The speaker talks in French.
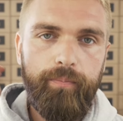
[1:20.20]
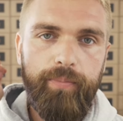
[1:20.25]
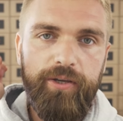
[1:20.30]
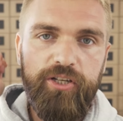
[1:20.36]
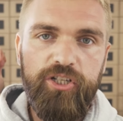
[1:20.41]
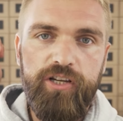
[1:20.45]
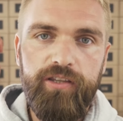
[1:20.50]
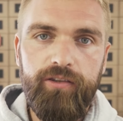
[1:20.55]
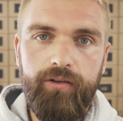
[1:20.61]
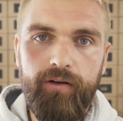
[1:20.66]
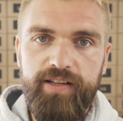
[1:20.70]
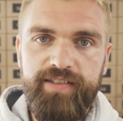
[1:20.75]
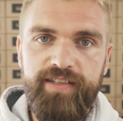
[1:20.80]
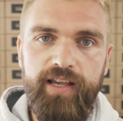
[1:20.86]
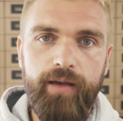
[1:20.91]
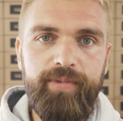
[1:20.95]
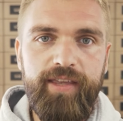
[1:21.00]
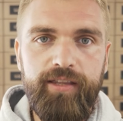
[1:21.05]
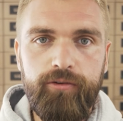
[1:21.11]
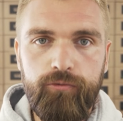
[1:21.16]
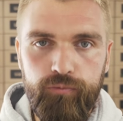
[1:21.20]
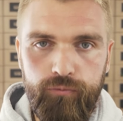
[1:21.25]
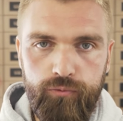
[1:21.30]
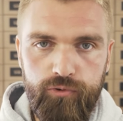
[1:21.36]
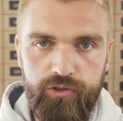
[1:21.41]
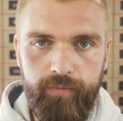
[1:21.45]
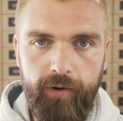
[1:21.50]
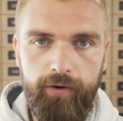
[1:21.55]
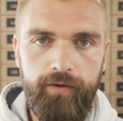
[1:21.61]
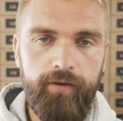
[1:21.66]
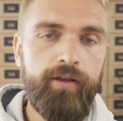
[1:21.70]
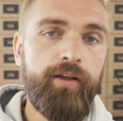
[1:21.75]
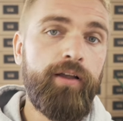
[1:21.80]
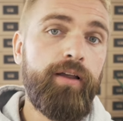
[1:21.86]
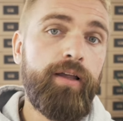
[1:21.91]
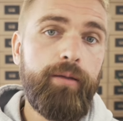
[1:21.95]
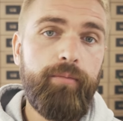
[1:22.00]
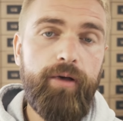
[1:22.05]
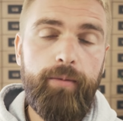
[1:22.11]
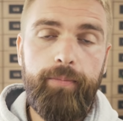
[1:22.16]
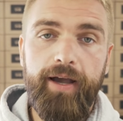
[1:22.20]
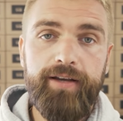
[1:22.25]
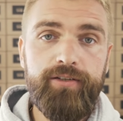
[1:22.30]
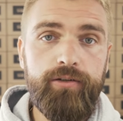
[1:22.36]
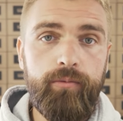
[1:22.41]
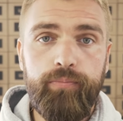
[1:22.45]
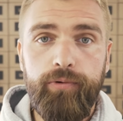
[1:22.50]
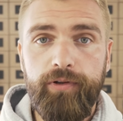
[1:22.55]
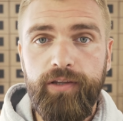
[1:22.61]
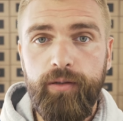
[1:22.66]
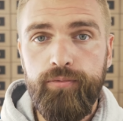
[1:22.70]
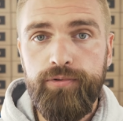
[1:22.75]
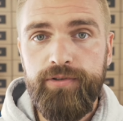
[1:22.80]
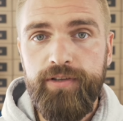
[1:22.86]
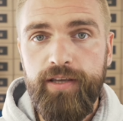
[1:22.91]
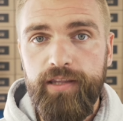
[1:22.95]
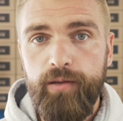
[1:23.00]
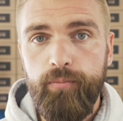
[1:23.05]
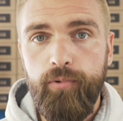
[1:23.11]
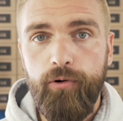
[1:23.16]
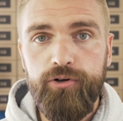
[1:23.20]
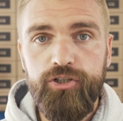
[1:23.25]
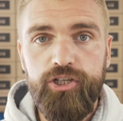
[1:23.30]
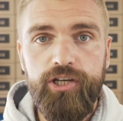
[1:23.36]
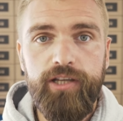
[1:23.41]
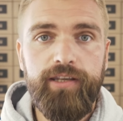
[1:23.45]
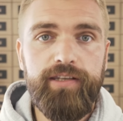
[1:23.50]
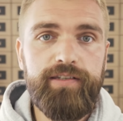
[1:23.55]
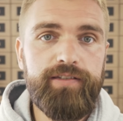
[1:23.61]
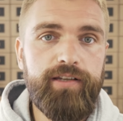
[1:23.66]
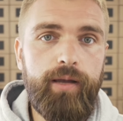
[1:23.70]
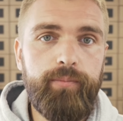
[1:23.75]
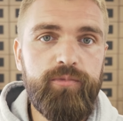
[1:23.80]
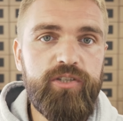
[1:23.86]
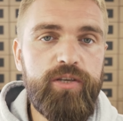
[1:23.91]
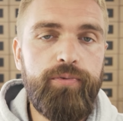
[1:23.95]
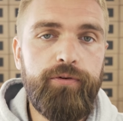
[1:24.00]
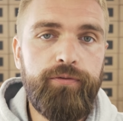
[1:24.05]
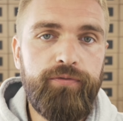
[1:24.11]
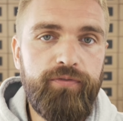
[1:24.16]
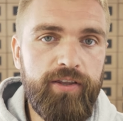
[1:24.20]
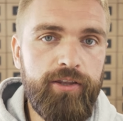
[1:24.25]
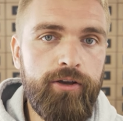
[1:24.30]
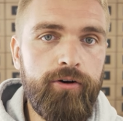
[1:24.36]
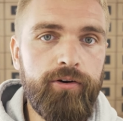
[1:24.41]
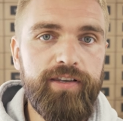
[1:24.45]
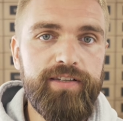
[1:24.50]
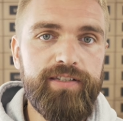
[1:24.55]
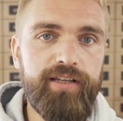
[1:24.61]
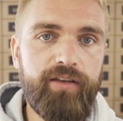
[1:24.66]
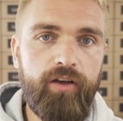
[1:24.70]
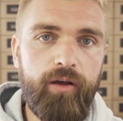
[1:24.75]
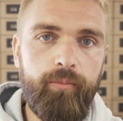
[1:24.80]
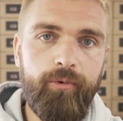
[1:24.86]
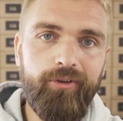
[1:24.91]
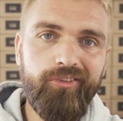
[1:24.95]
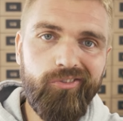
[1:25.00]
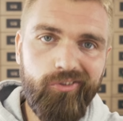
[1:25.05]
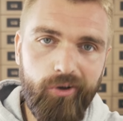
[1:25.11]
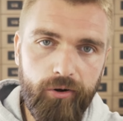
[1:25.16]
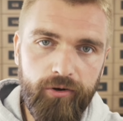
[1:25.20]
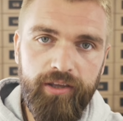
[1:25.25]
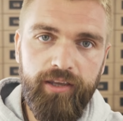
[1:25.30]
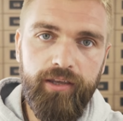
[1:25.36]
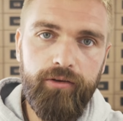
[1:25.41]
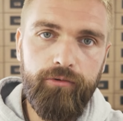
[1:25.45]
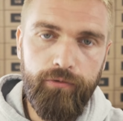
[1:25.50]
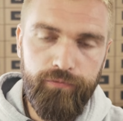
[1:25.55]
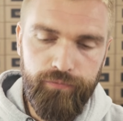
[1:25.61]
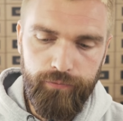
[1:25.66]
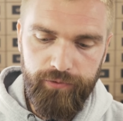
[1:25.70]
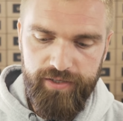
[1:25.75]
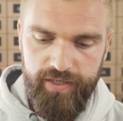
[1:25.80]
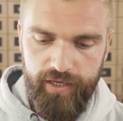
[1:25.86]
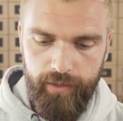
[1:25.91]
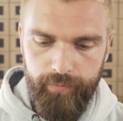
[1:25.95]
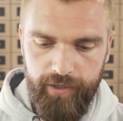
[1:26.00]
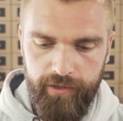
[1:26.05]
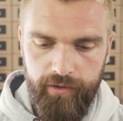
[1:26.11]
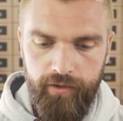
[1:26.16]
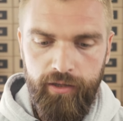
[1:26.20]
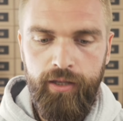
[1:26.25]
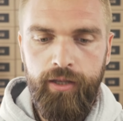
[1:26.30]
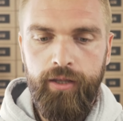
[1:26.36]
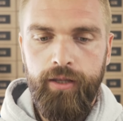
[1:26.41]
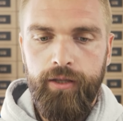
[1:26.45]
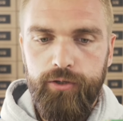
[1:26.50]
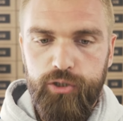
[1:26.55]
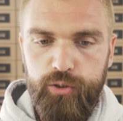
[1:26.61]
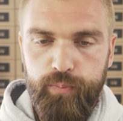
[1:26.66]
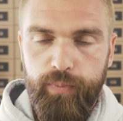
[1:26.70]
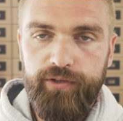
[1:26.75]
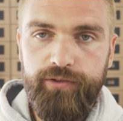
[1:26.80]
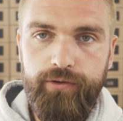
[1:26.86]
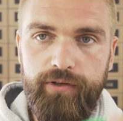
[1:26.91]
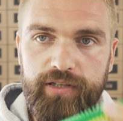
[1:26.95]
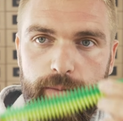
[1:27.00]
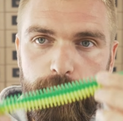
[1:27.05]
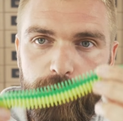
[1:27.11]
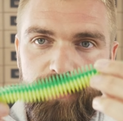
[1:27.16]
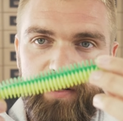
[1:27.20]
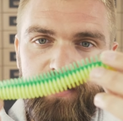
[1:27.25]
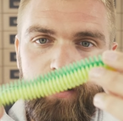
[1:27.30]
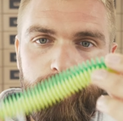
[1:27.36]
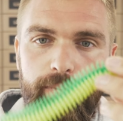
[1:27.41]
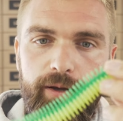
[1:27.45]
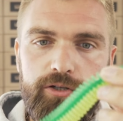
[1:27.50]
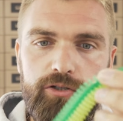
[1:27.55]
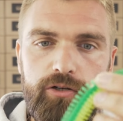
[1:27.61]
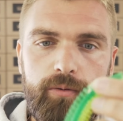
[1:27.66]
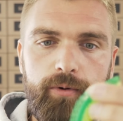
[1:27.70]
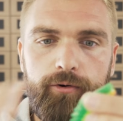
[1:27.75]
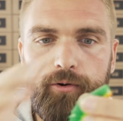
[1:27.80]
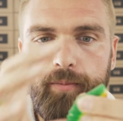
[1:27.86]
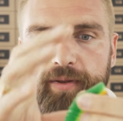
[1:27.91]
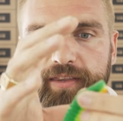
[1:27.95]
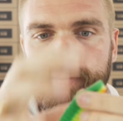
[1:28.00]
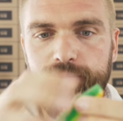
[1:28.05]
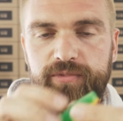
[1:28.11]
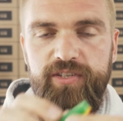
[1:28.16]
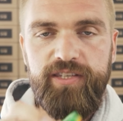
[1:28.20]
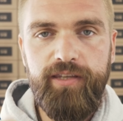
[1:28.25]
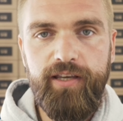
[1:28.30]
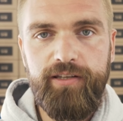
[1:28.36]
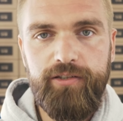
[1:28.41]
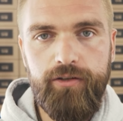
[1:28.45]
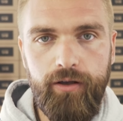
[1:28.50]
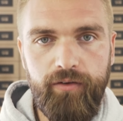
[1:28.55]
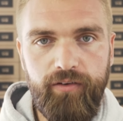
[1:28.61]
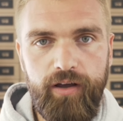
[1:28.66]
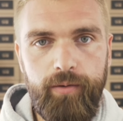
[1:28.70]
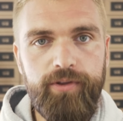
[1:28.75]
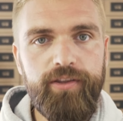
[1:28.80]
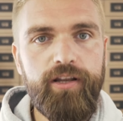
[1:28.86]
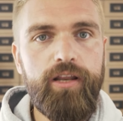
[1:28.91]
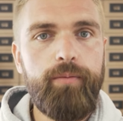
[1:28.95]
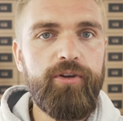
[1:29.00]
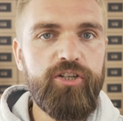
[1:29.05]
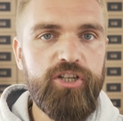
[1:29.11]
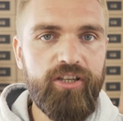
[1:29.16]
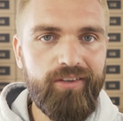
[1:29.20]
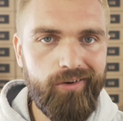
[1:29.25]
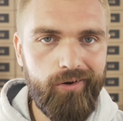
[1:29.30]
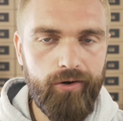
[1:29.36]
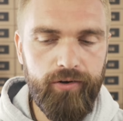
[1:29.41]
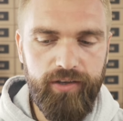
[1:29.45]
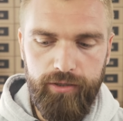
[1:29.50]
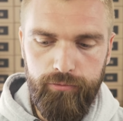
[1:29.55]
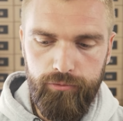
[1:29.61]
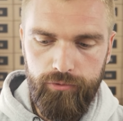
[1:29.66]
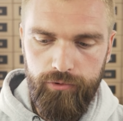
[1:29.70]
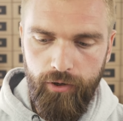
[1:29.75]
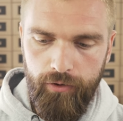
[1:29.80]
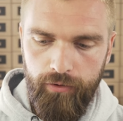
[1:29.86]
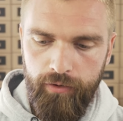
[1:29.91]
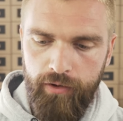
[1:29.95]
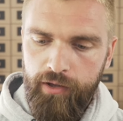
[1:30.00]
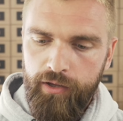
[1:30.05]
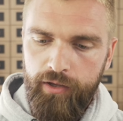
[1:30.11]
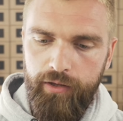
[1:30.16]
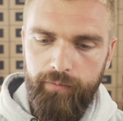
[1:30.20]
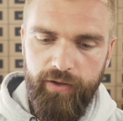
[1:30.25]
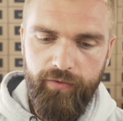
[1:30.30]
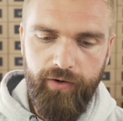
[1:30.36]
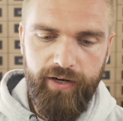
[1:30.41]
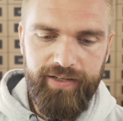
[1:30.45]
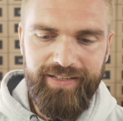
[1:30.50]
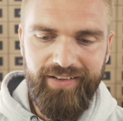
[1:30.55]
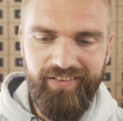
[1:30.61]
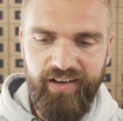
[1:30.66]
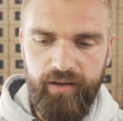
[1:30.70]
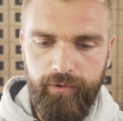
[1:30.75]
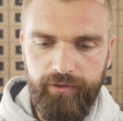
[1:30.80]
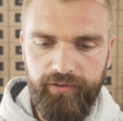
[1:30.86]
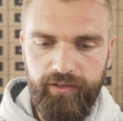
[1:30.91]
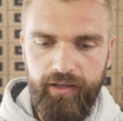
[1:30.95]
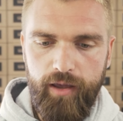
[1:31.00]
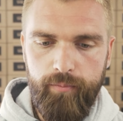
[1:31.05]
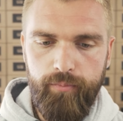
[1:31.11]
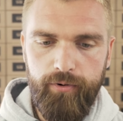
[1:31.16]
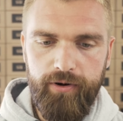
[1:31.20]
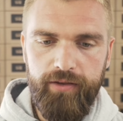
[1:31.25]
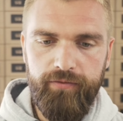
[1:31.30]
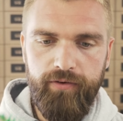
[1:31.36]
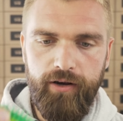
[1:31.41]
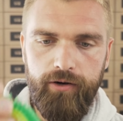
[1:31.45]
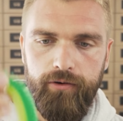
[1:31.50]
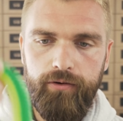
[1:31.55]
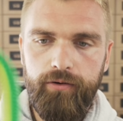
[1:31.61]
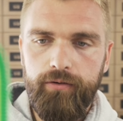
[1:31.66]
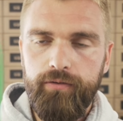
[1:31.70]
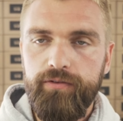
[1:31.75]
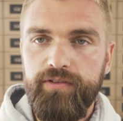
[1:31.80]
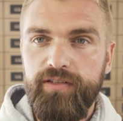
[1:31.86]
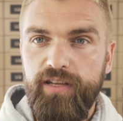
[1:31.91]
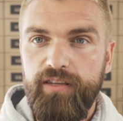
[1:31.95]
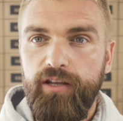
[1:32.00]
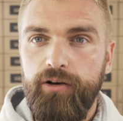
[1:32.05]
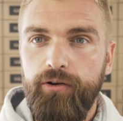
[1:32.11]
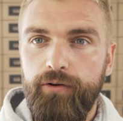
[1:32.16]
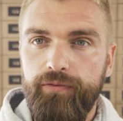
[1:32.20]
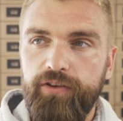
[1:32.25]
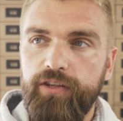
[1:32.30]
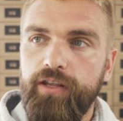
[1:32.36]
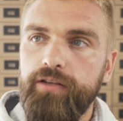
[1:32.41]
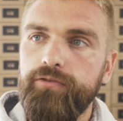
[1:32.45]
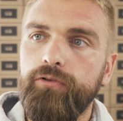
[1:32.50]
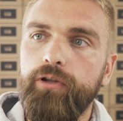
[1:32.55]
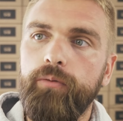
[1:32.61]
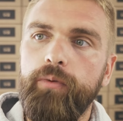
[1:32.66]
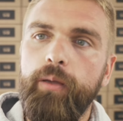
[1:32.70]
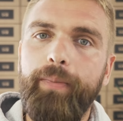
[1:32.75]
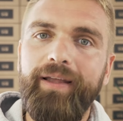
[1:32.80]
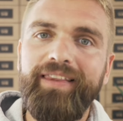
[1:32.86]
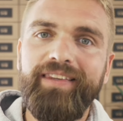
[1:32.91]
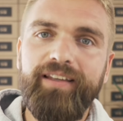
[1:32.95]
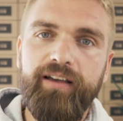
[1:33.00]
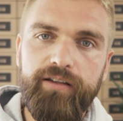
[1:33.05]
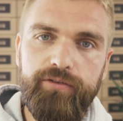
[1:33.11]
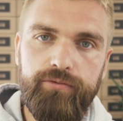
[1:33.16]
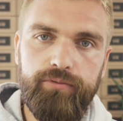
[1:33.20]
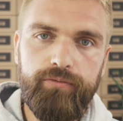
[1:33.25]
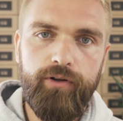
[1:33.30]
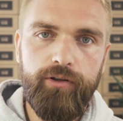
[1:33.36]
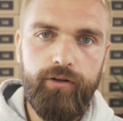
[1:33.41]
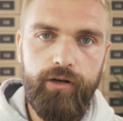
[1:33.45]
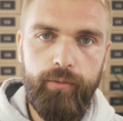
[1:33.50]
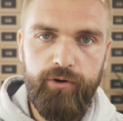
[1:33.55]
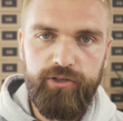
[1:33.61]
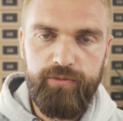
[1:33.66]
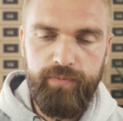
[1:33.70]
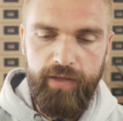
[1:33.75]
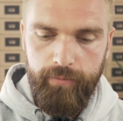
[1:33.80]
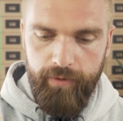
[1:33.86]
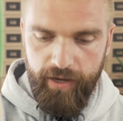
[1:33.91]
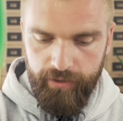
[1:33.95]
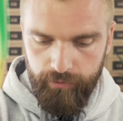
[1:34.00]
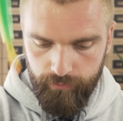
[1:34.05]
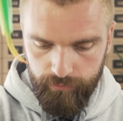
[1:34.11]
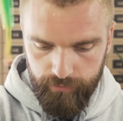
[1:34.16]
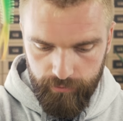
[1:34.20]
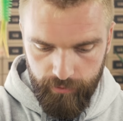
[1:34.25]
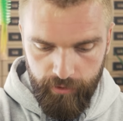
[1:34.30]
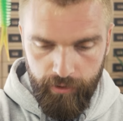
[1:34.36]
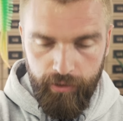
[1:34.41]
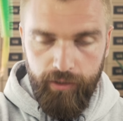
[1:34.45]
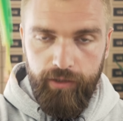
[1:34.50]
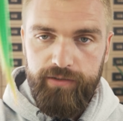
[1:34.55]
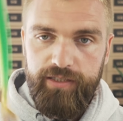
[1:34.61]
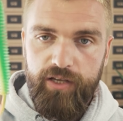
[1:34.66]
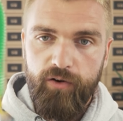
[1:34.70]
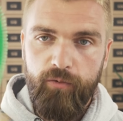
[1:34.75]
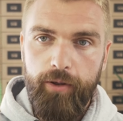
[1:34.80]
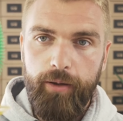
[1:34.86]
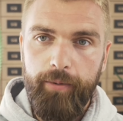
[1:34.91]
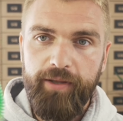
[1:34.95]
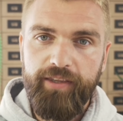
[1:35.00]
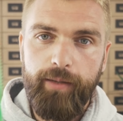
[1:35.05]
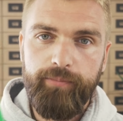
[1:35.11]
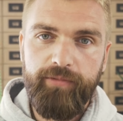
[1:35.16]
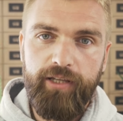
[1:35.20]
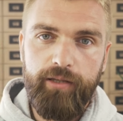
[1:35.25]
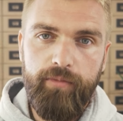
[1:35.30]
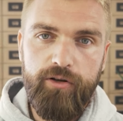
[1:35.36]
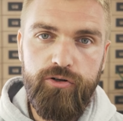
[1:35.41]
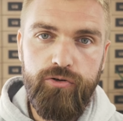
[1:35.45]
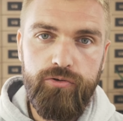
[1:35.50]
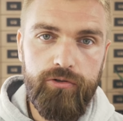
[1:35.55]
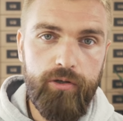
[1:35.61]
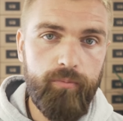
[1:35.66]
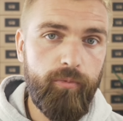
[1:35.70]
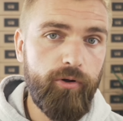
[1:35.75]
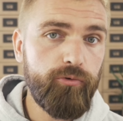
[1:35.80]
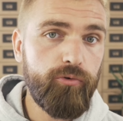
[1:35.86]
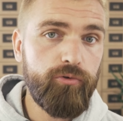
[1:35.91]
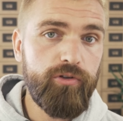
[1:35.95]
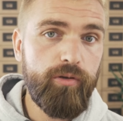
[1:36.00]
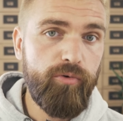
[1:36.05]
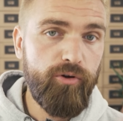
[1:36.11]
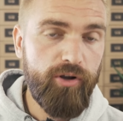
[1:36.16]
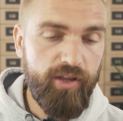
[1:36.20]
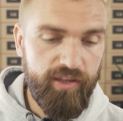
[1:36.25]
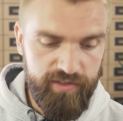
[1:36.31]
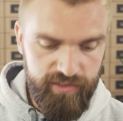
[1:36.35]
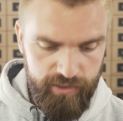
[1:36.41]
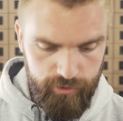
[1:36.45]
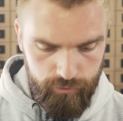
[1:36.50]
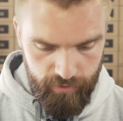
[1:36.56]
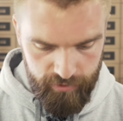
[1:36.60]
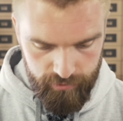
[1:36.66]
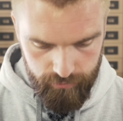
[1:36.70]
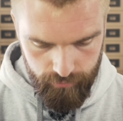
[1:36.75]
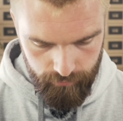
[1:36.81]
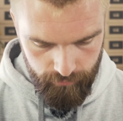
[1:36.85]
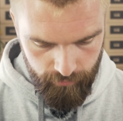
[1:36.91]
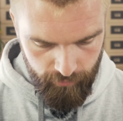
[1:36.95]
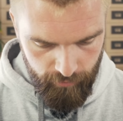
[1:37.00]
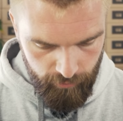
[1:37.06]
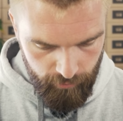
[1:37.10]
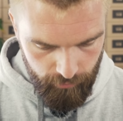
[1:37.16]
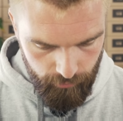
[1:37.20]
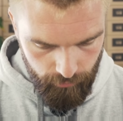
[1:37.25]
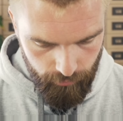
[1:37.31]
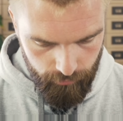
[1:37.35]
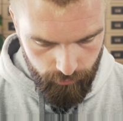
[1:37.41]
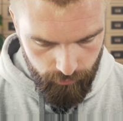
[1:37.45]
pêcher dans les herbiers tout doucement bah, par exemple, pour débusquer des brochets qui seraient un petit peu feignants, qui seraient vraiment tankés au fond des herbiers, je pense que ça peut être sympa justement de lui mettre un petit accent, et vraiment d'aller pêcher tranquillou dedans. Mais voilà, c'est vraiment très polyvalent, c'est un leur finesse, on n'en est pas très souvent dans la box big bait, donc ça vous permettra peut-être bah, justement de débloquer des situations euh,